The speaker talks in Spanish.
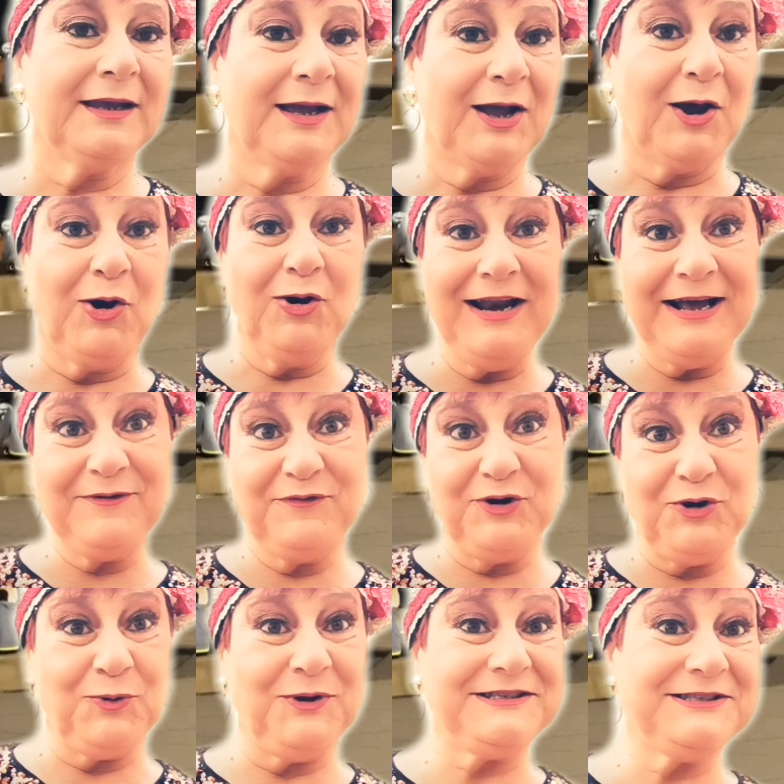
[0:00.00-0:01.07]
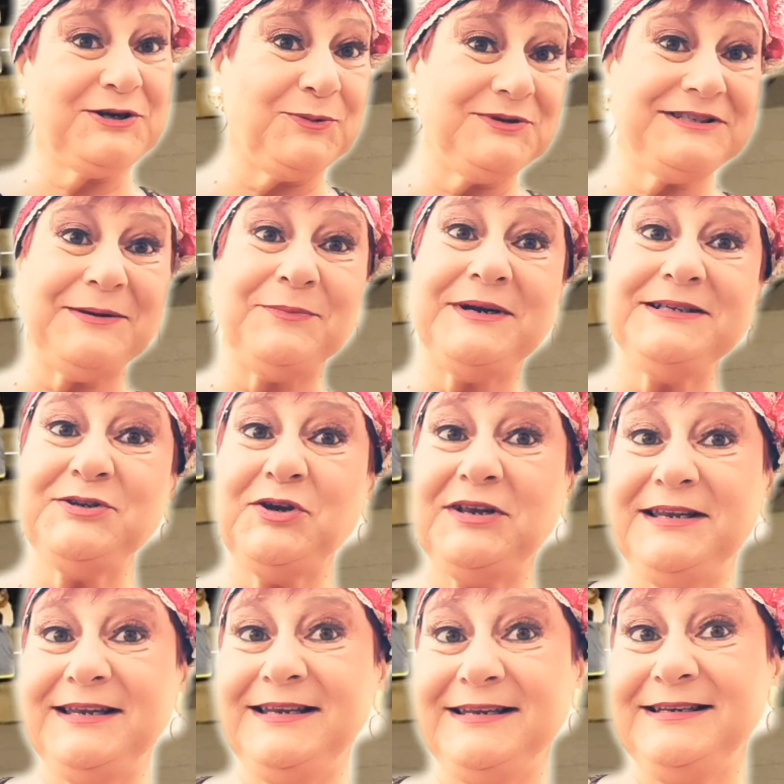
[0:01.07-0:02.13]
Hola followers, como siempre soy
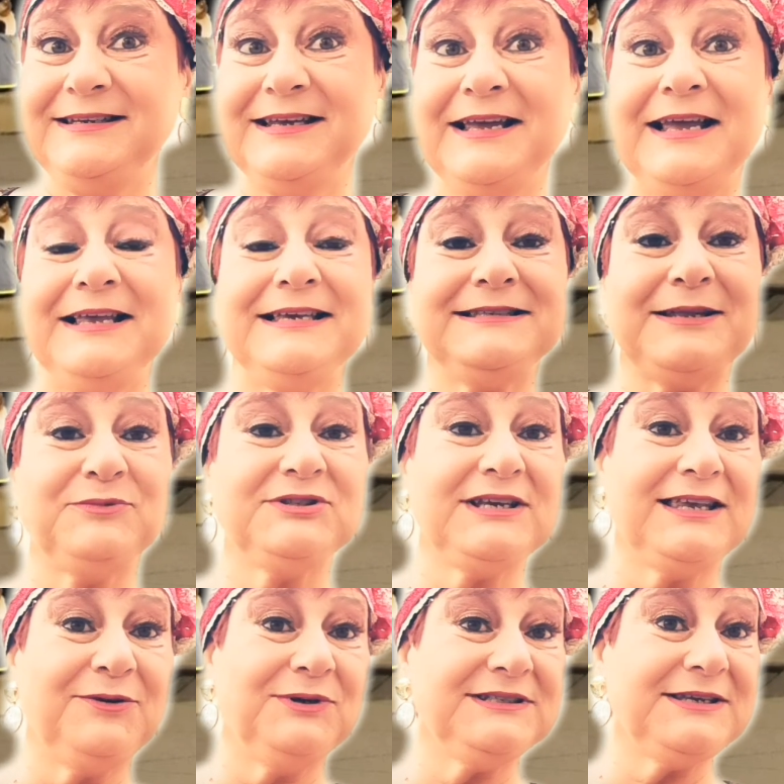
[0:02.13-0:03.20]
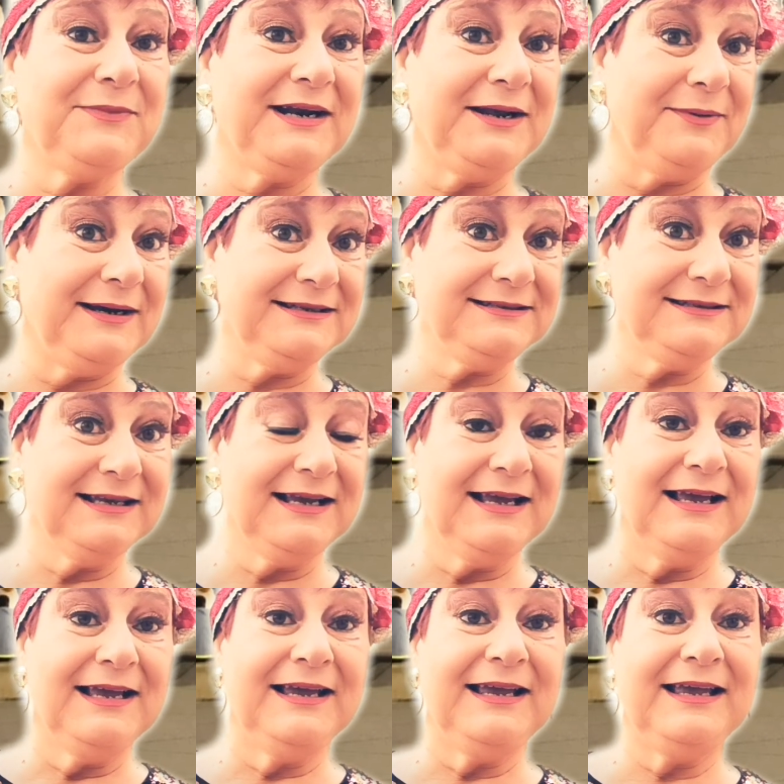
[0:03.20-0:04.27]
Lili y estamos aquí una semana más.
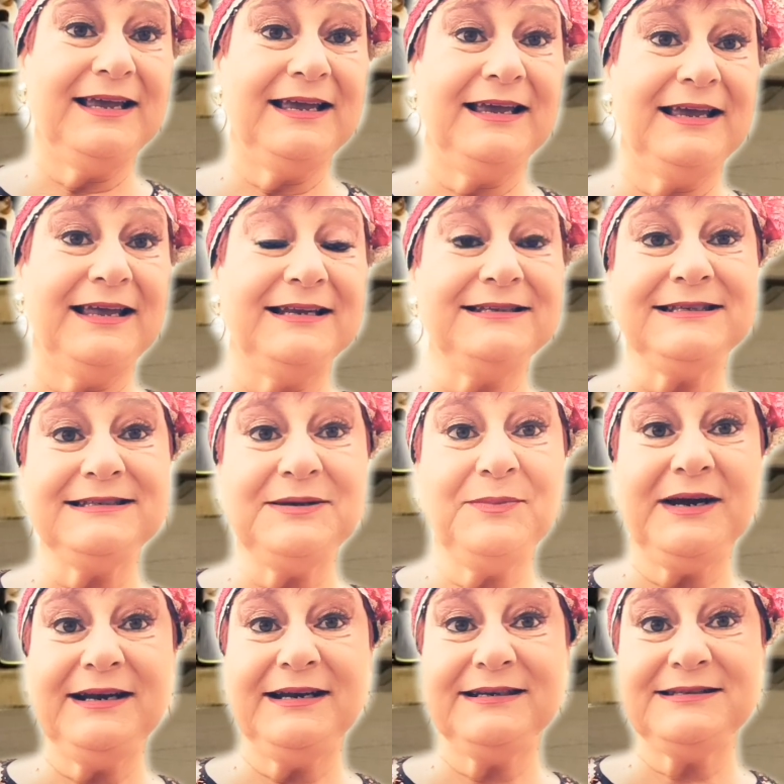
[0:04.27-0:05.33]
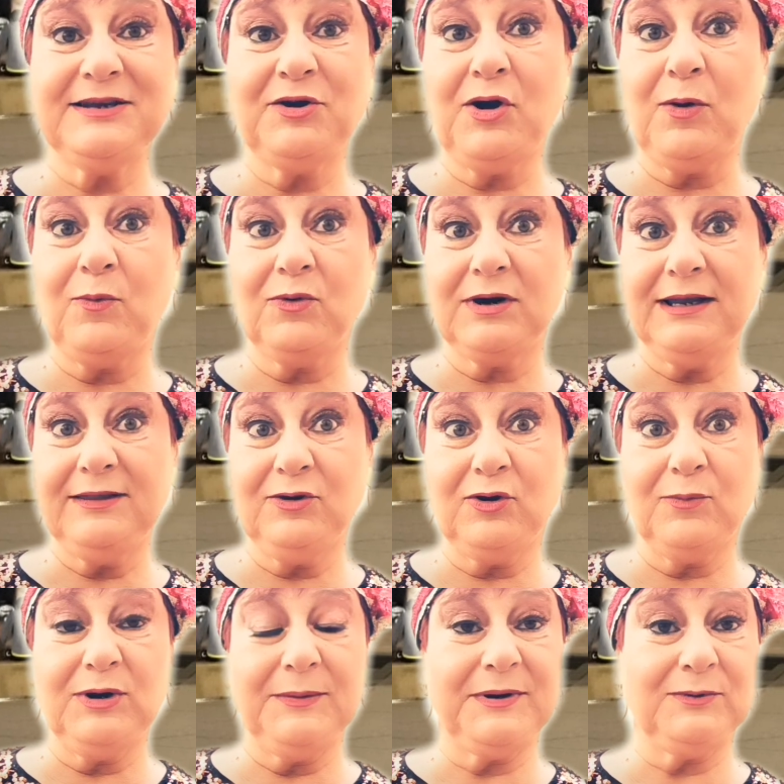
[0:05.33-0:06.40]
Eh, en esta semana se nos ha ocurrido,
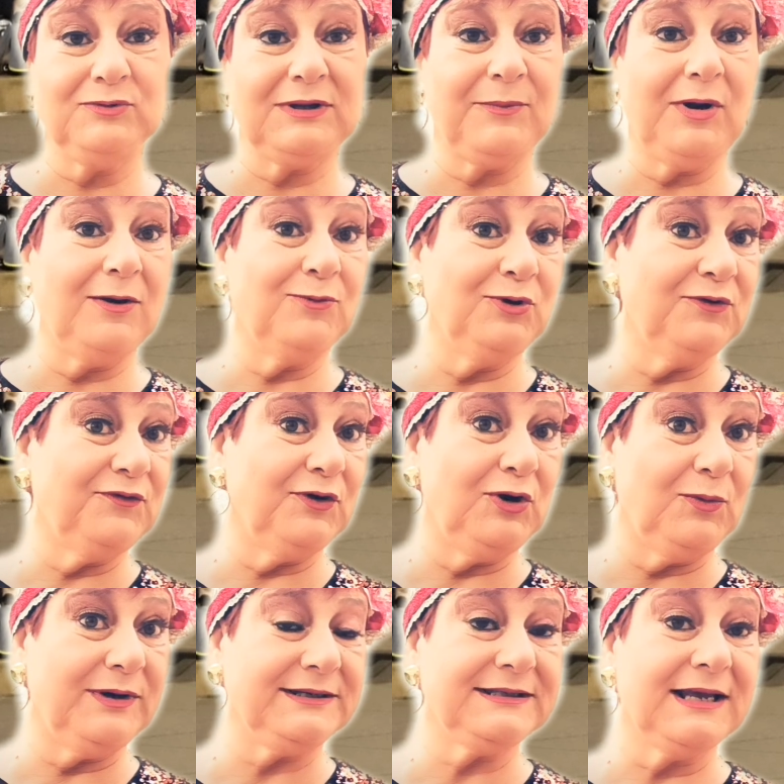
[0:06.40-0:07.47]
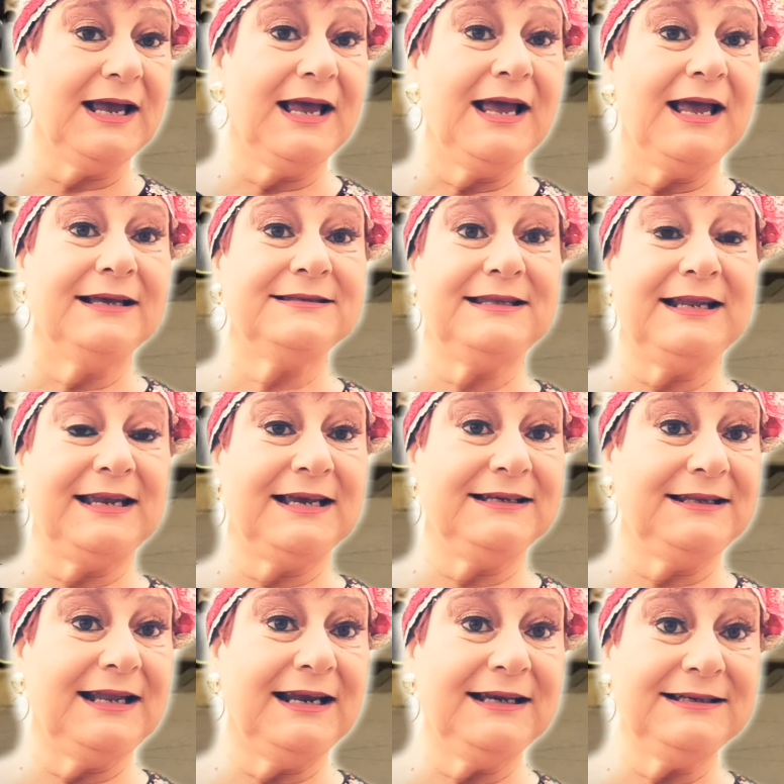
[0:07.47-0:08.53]
como le preguntamos a algunos followers, si tenían
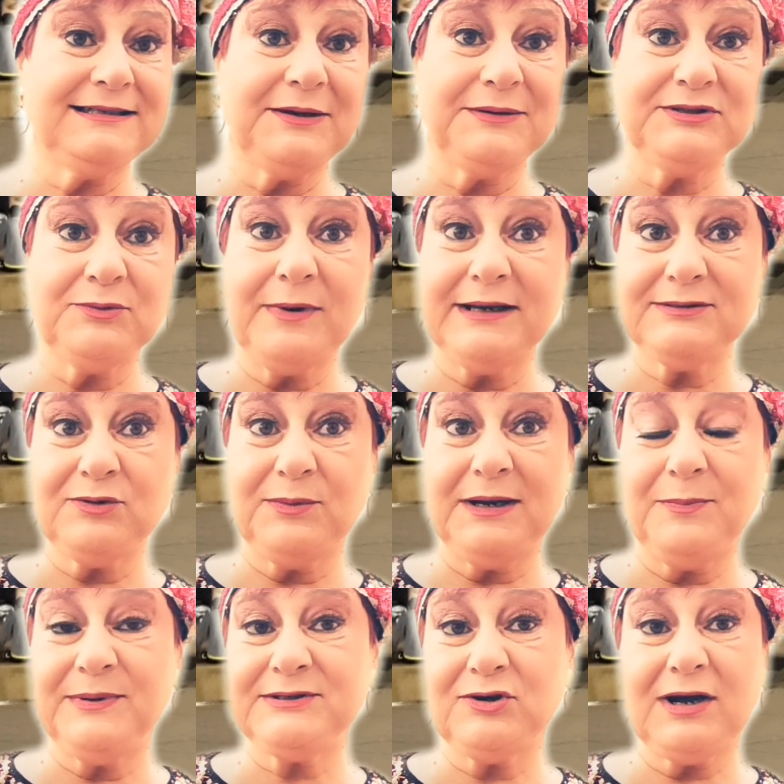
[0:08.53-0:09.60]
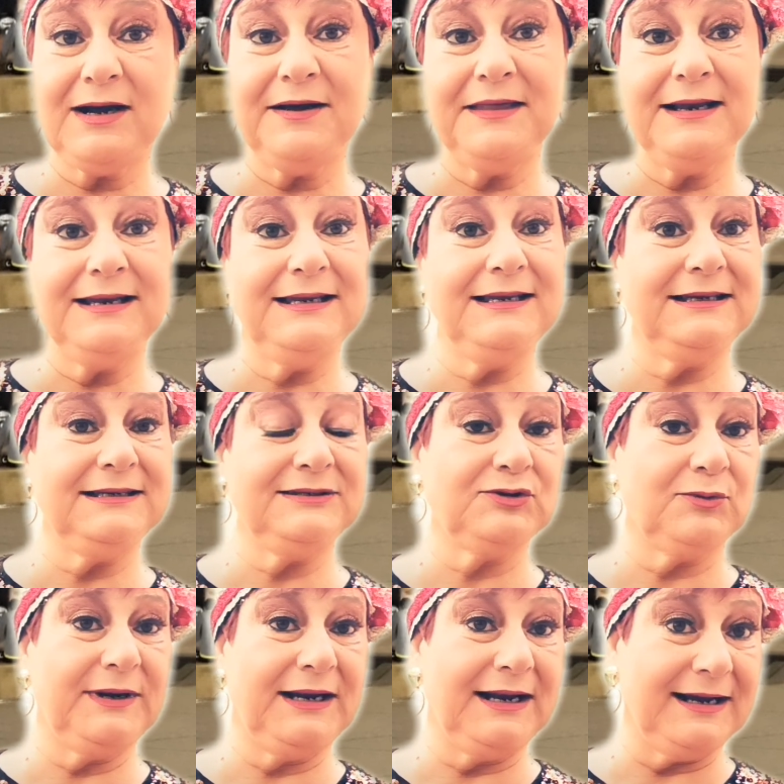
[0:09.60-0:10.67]
interés en saberse más sobre el personaje de Lili y
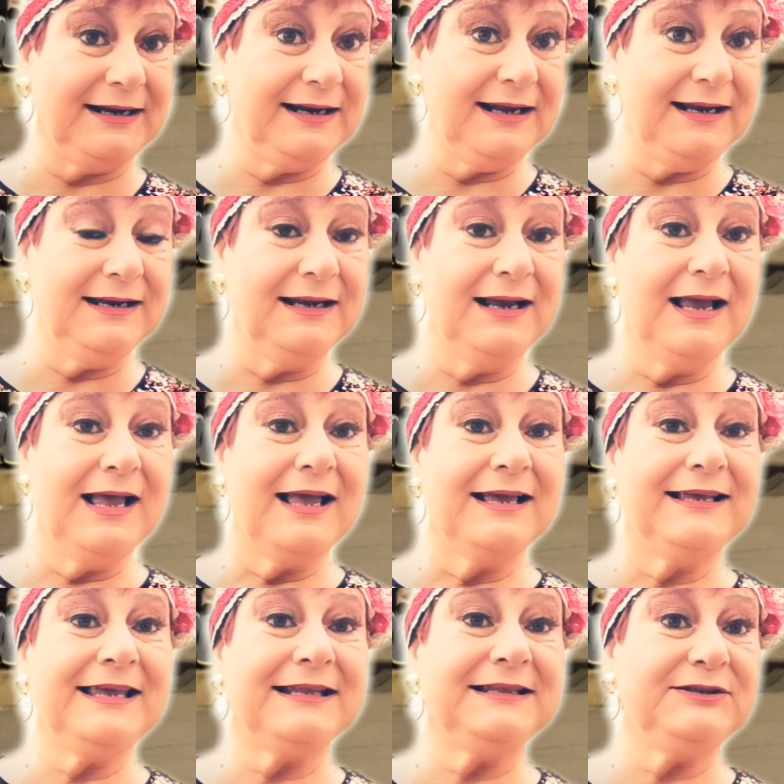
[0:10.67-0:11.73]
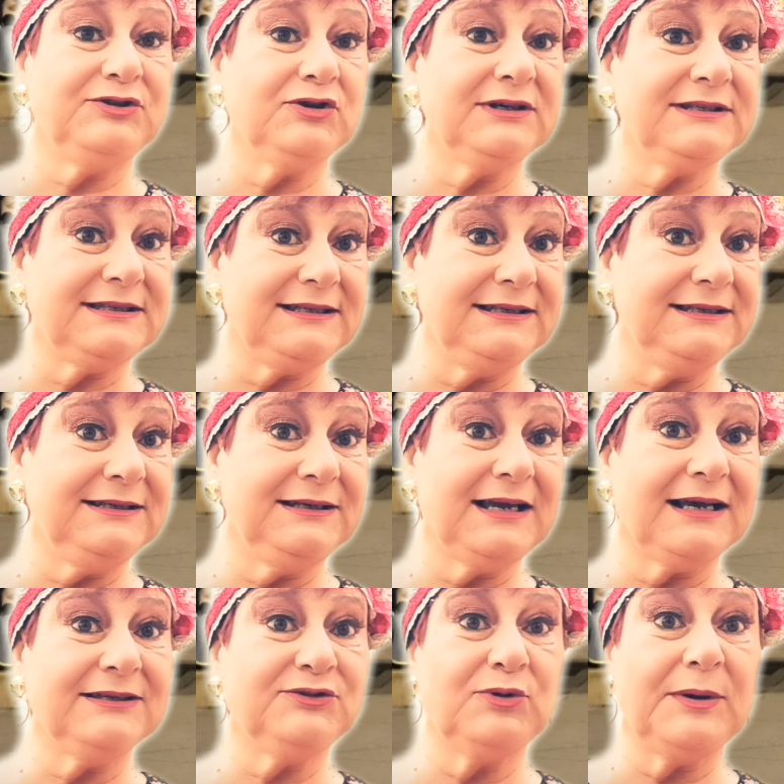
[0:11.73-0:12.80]
sobre el canal, y han dicho que sí, y
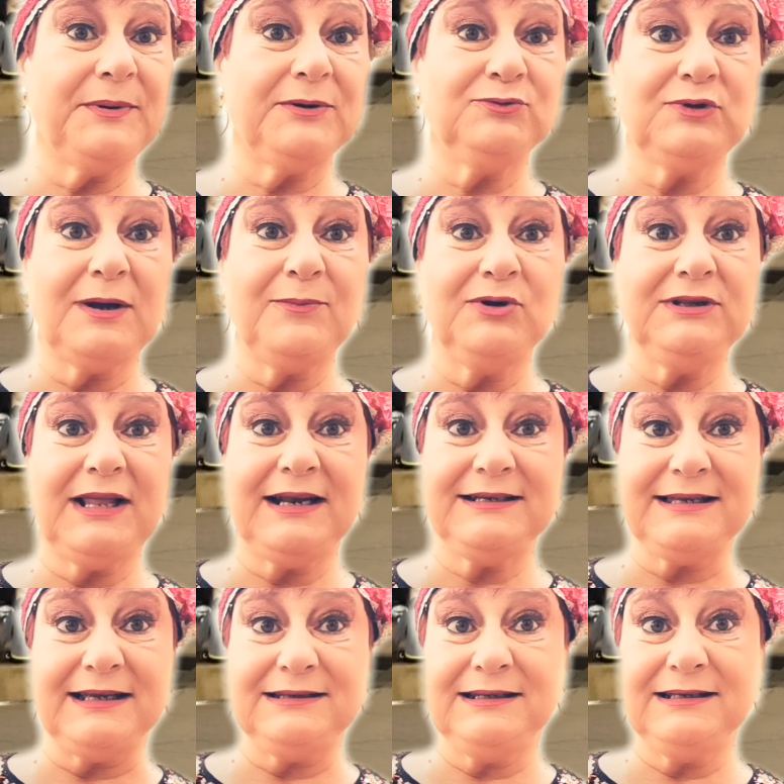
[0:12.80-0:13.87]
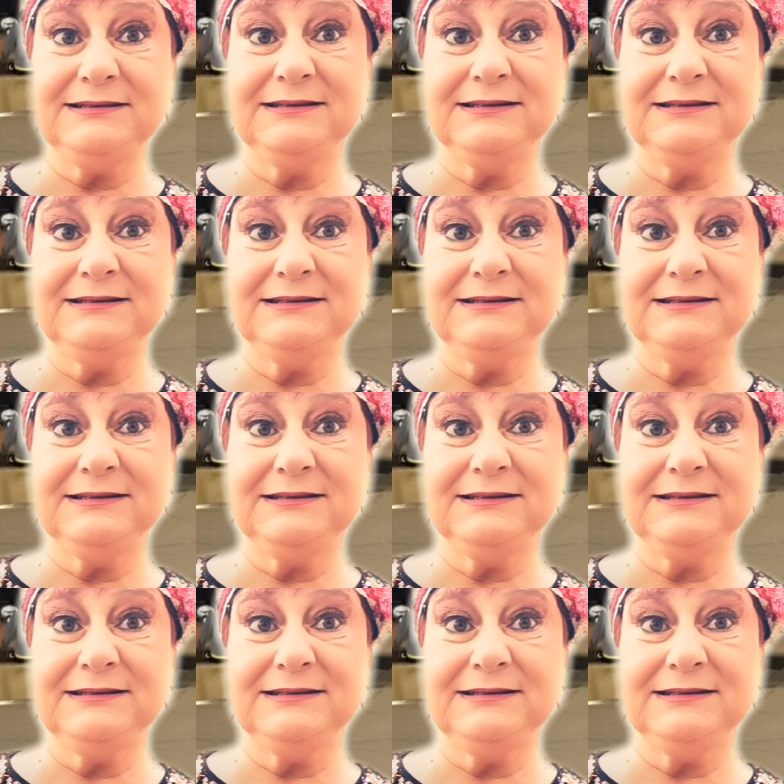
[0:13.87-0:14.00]
han hecho unas preguntas muy interesantes.